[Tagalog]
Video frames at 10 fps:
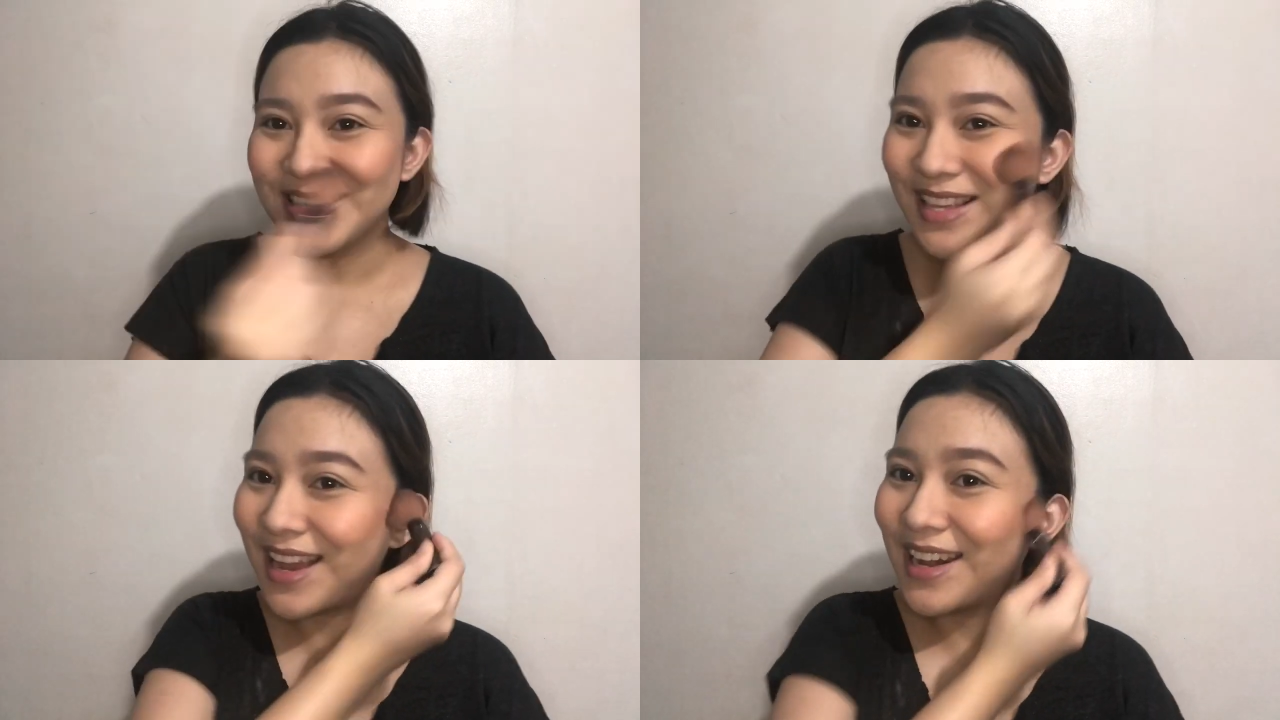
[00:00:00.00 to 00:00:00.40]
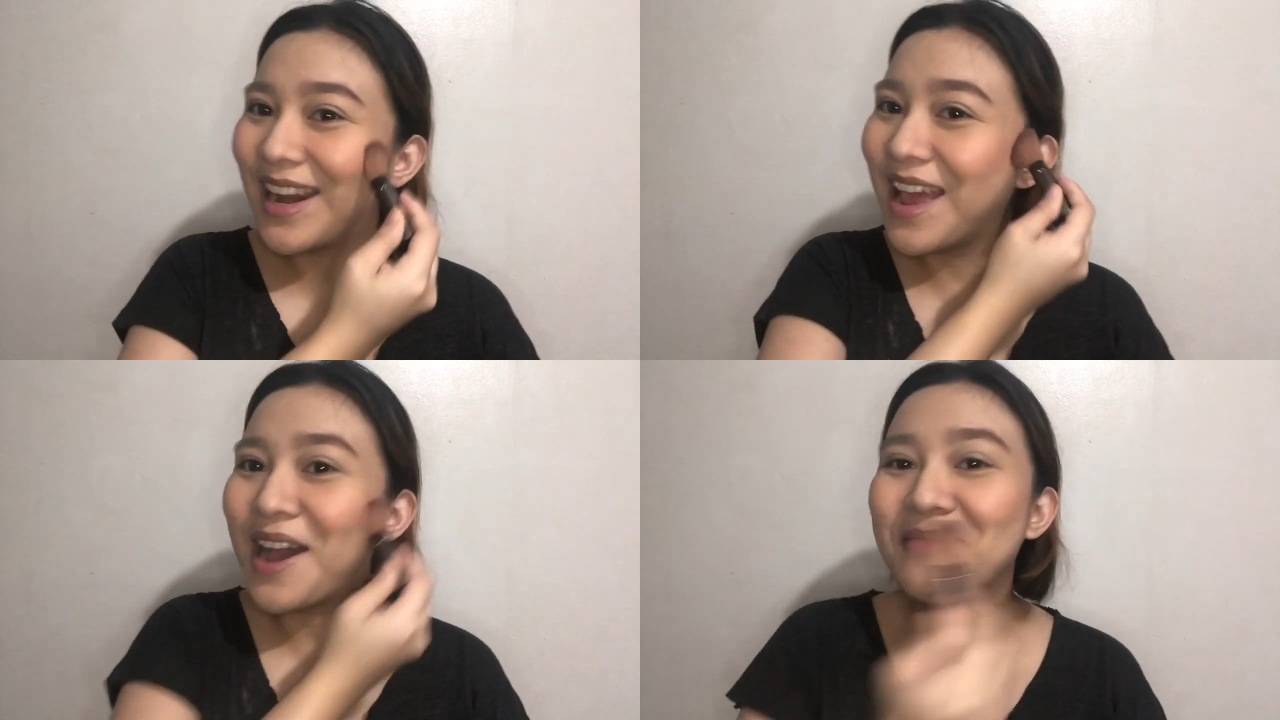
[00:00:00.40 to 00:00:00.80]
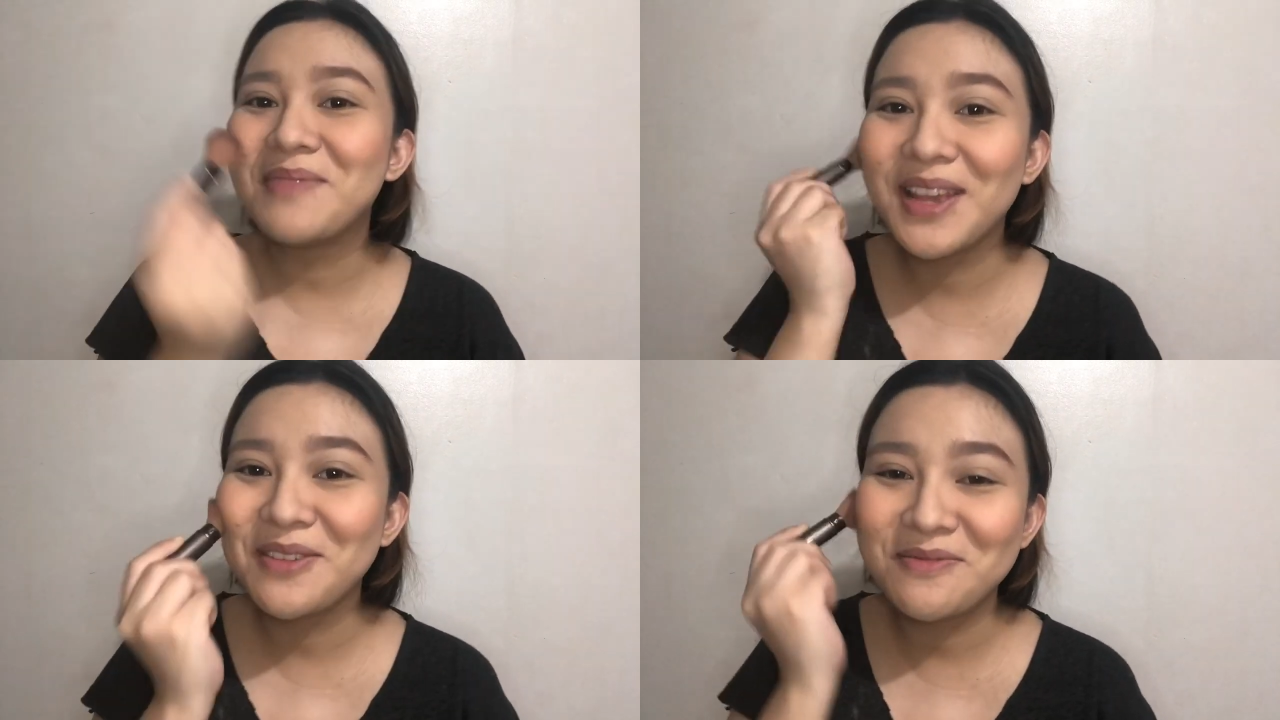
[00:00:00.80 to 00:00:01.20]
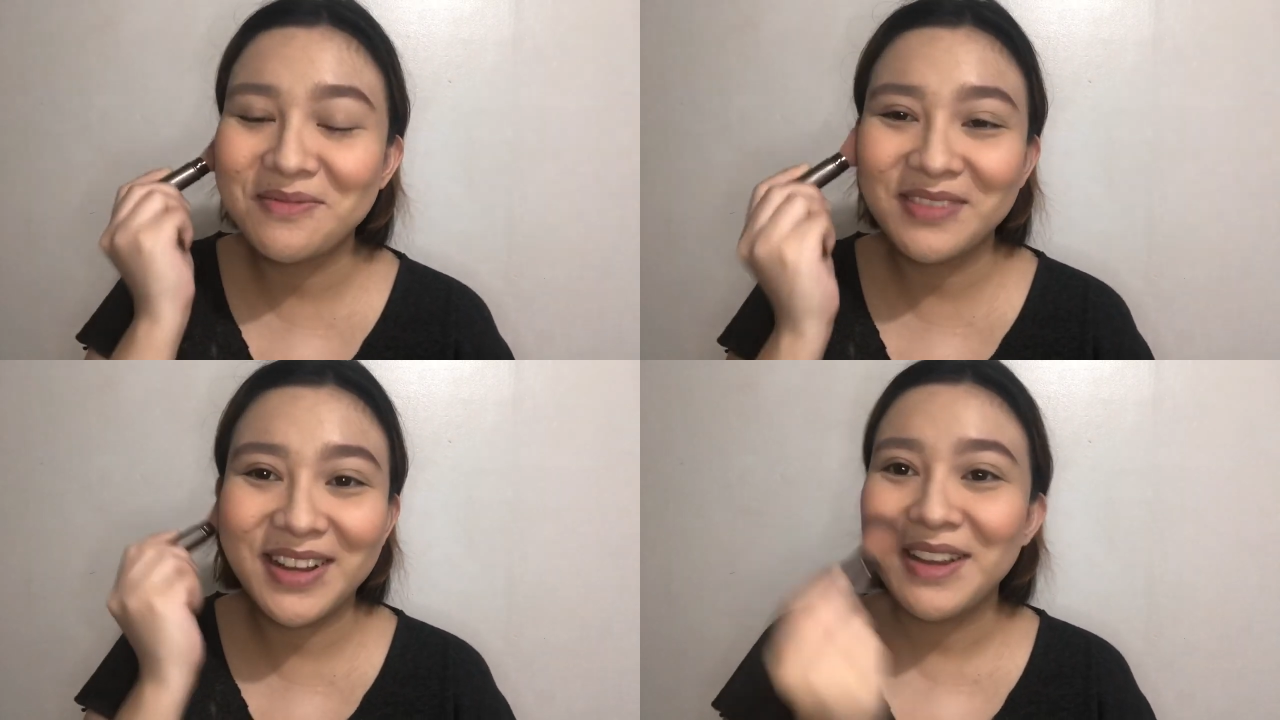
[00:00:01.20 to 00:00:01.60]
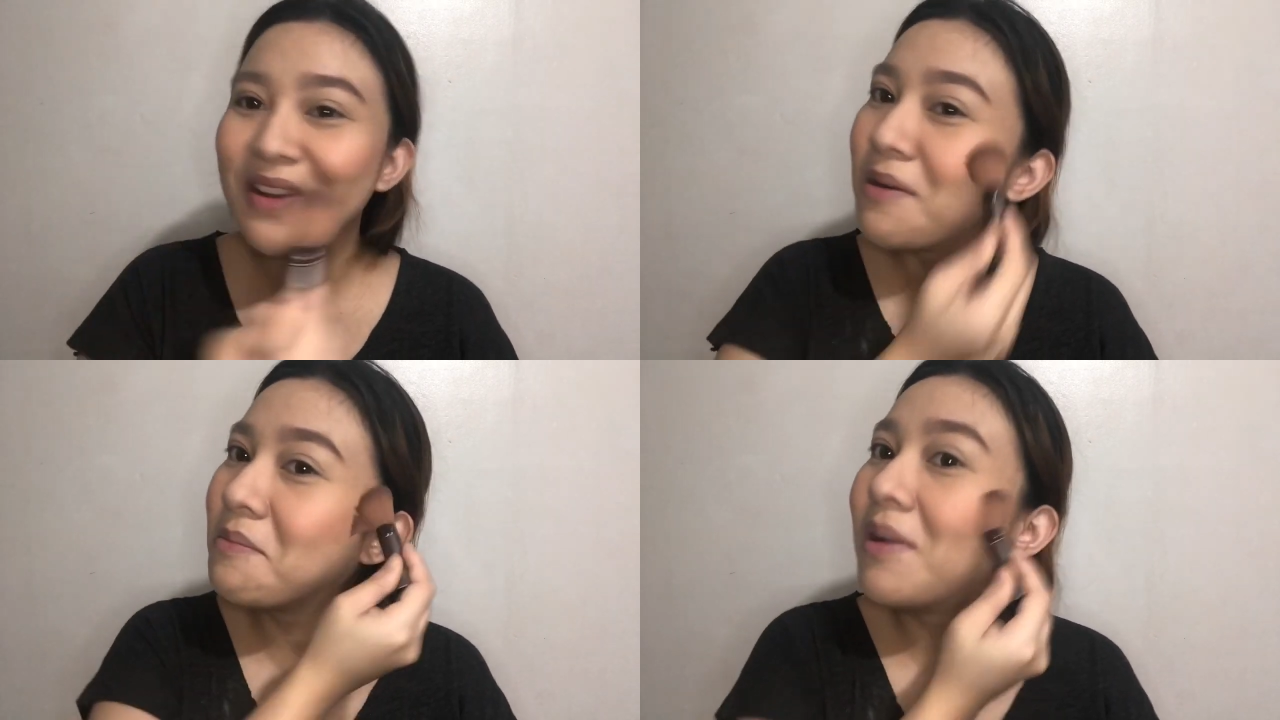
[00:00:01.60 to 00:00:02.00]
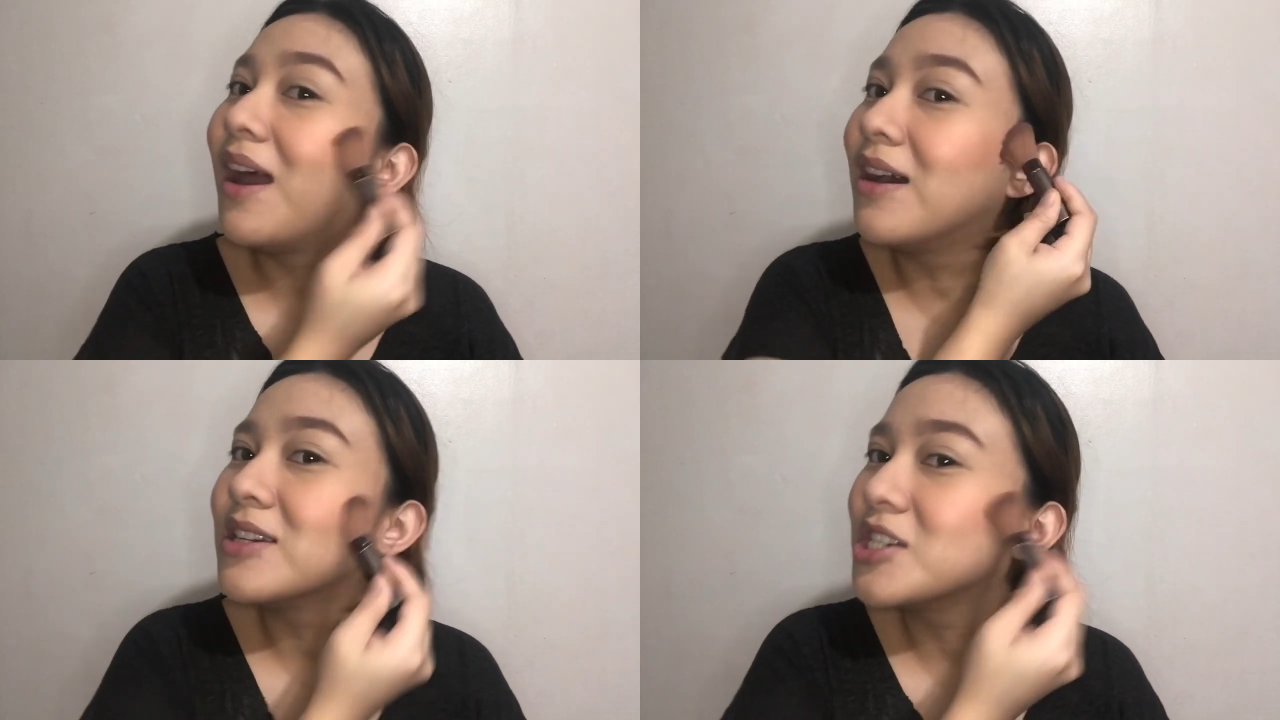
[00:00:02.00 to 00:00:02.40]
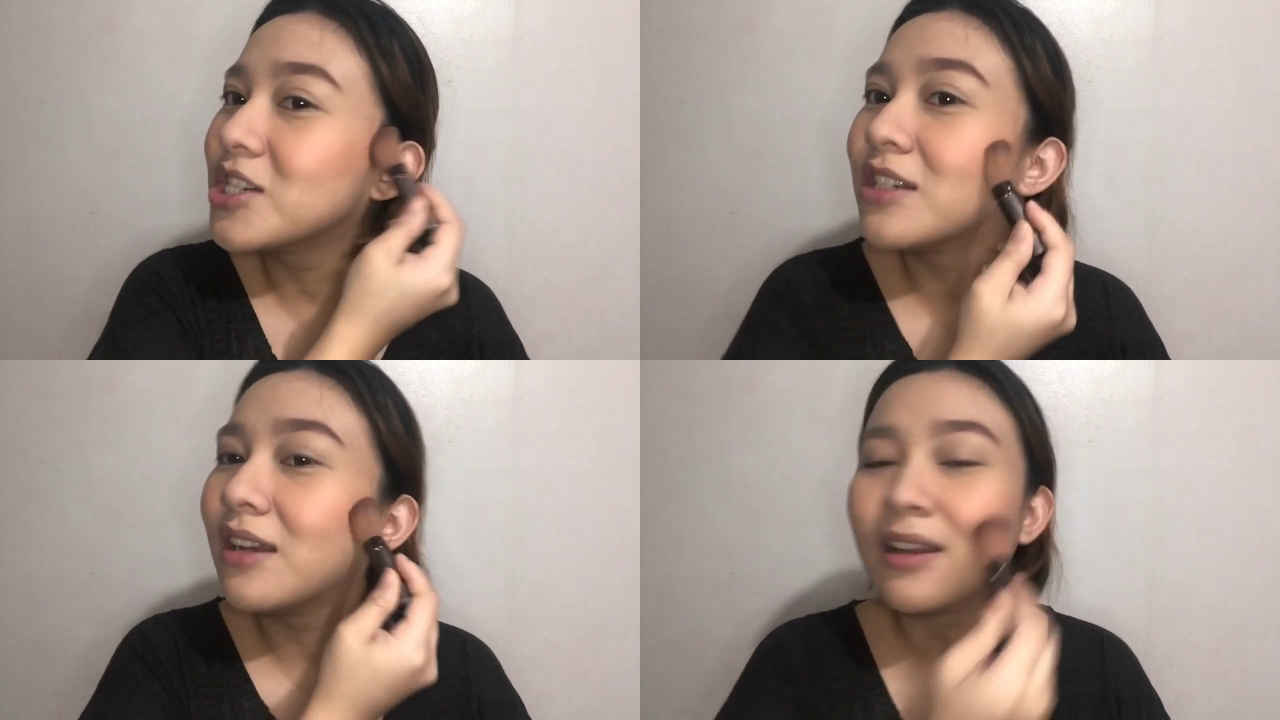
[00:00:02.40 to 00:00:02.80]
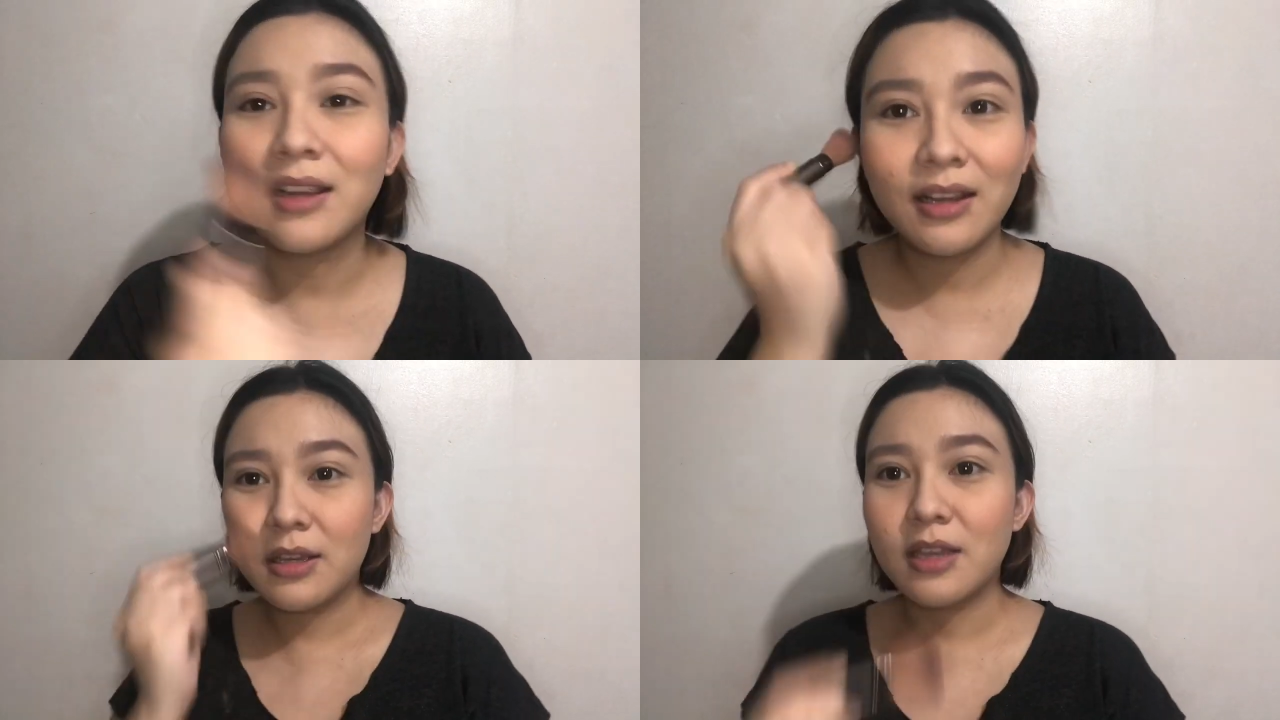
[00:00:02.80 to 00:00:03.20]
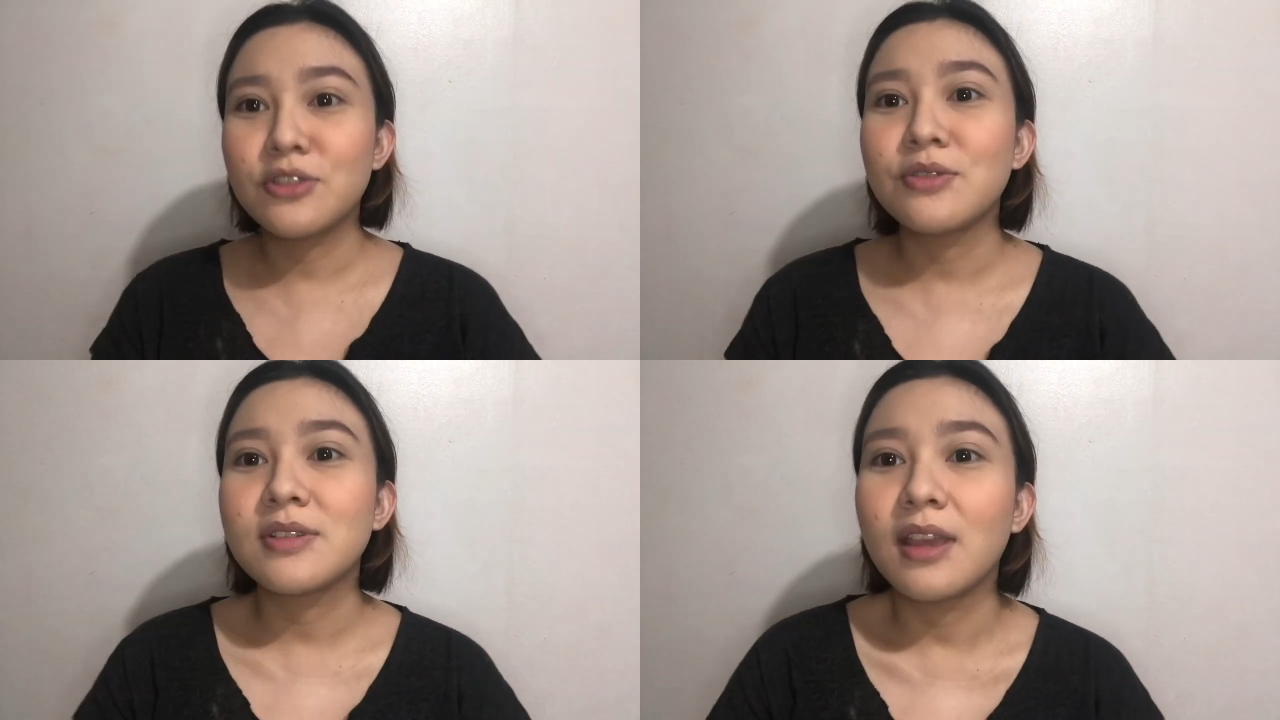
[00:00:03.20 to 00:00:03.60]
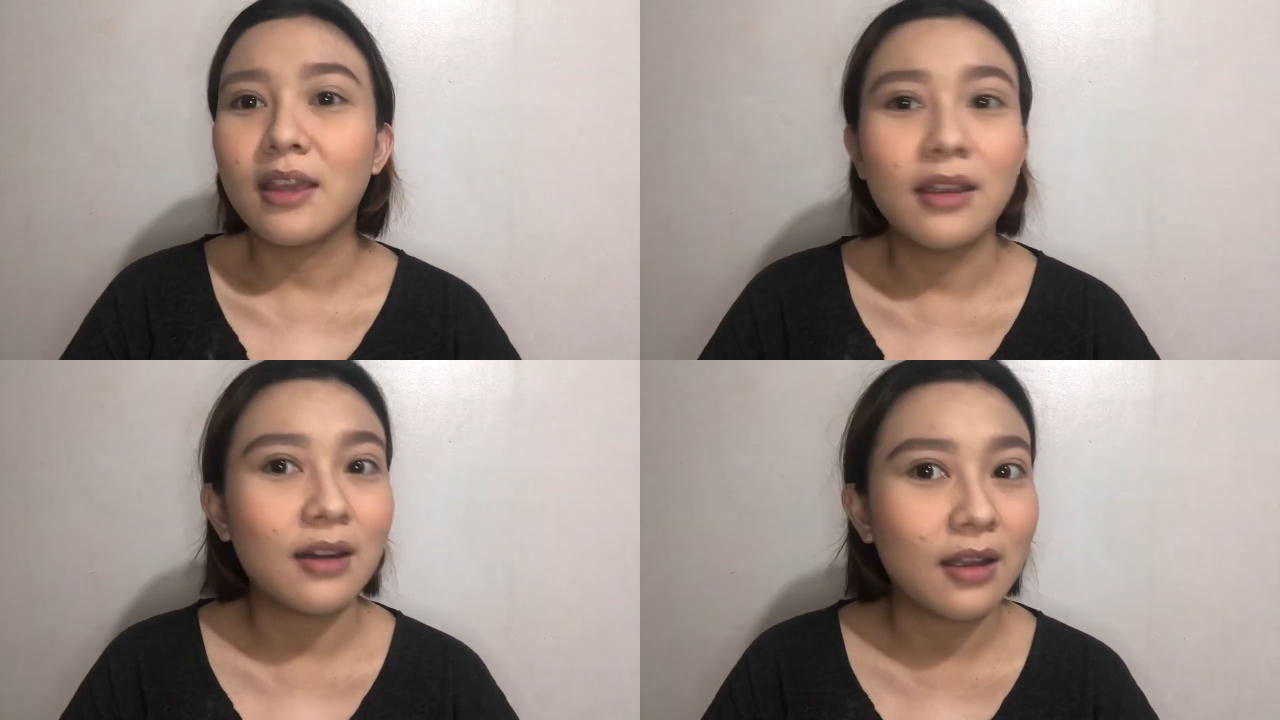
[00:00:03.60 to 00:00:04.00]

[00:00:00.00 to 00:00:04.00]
Sa kanila i-apply mo blush. Etucel.